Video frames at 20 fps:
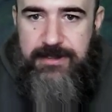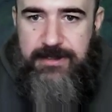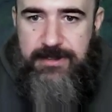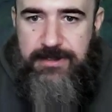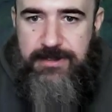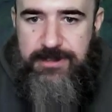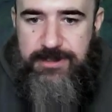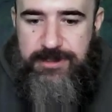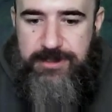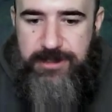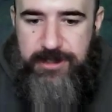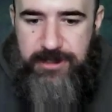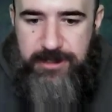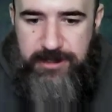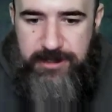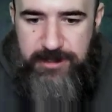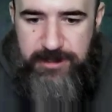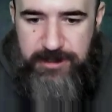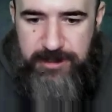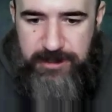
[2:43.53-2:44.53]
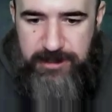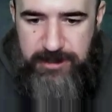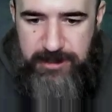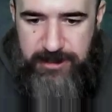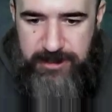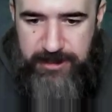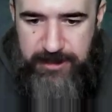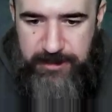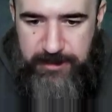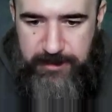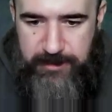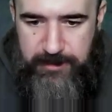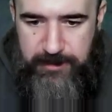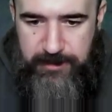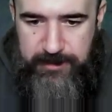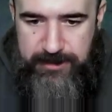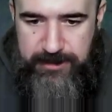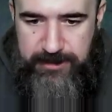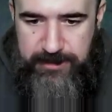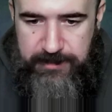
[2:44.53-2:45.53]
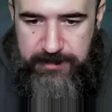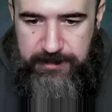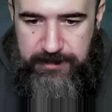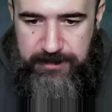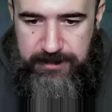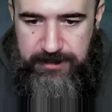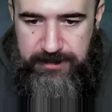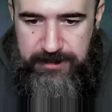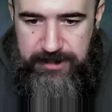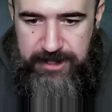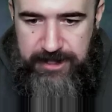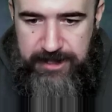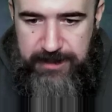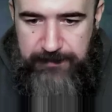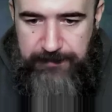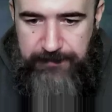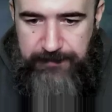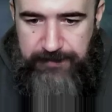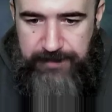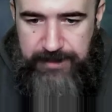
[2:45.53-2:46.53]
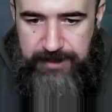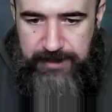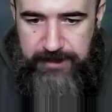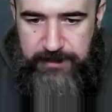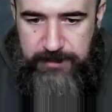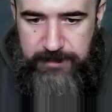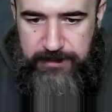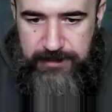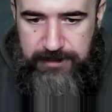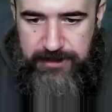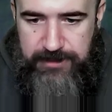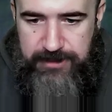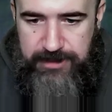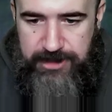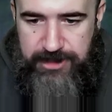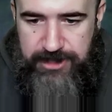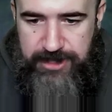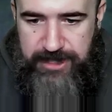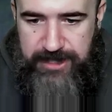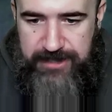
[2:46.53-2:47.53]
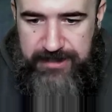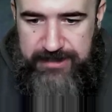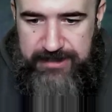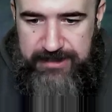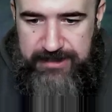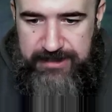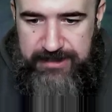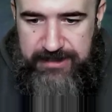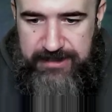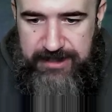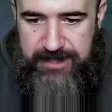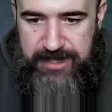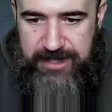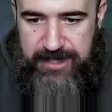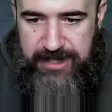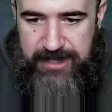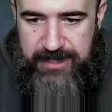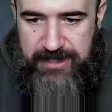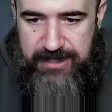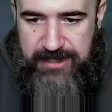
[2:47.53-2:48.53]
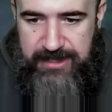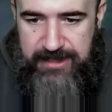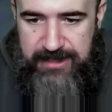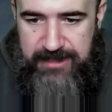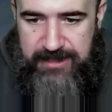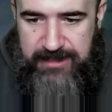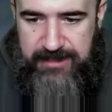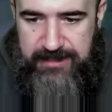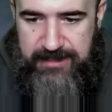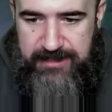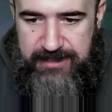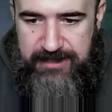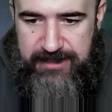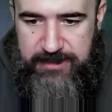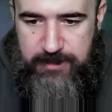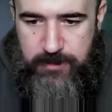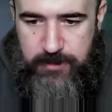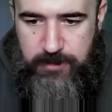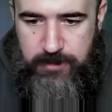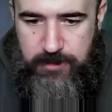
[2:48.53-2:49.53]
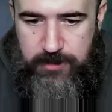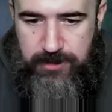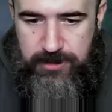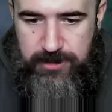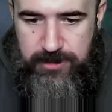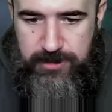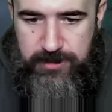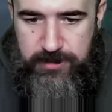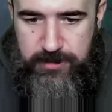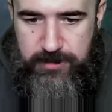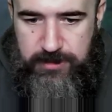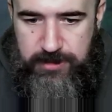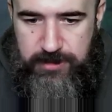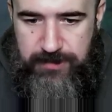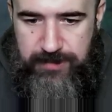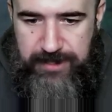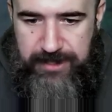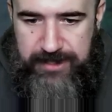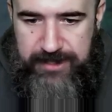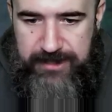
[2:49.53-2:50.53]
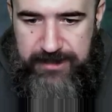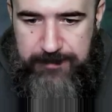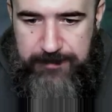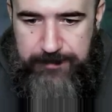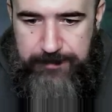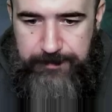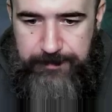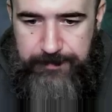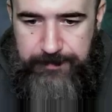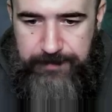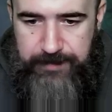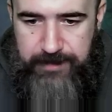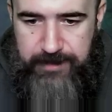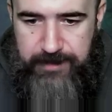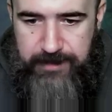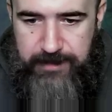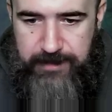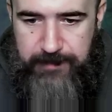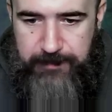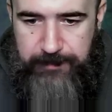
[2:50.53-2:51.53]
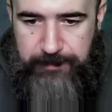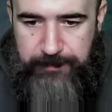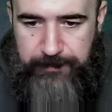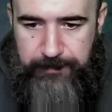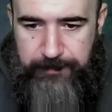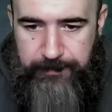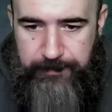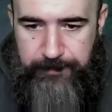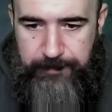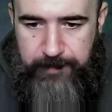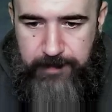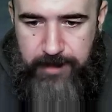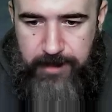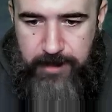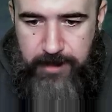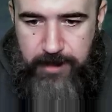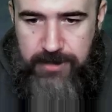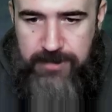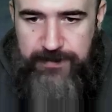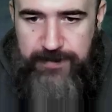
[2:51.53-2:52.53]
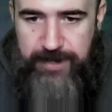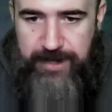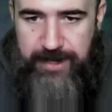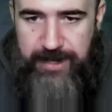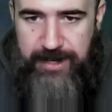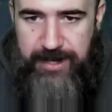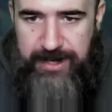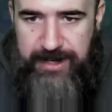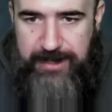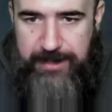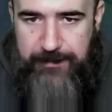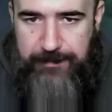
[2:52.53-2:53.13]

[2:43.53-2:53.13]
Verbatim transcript: So, und hier unten haben wir unsere Straßen, Lager, Dekos und so weiter. Ähm, Holzfällerlager.